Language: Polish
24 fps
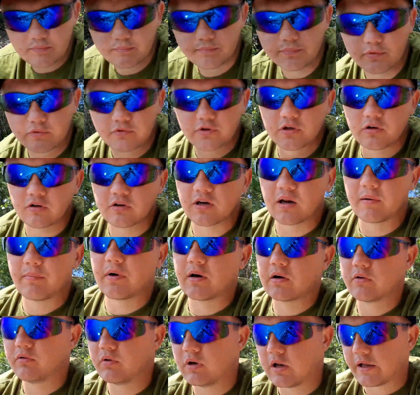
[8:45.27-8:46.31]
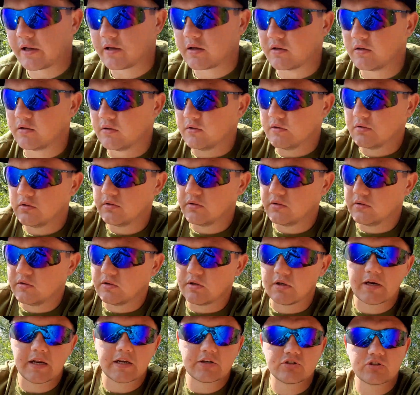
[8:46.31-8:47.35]
pół kilograma kulek
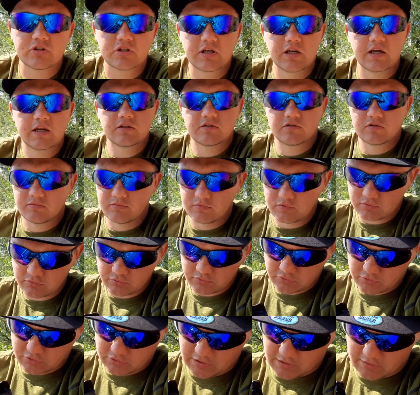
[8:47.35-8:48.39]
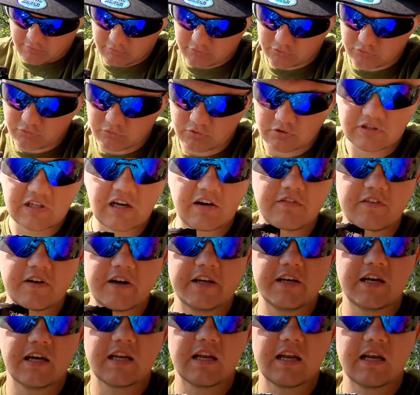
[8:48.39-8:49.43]
resztkę, co mi tu zostało, truskawka
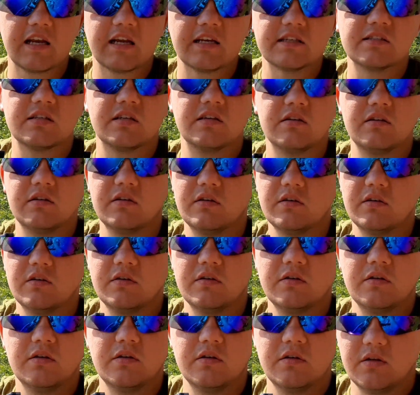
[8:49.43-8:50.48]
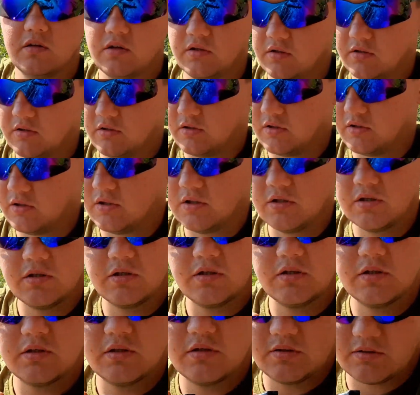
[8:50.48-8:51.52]
i ananas.
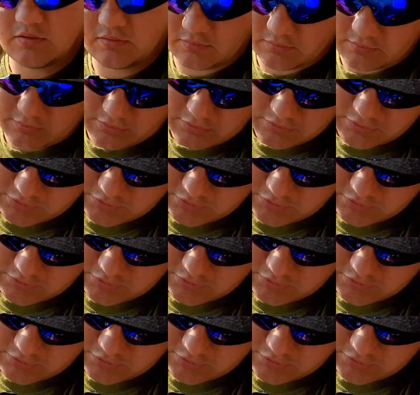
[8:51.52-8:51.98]
Yy, no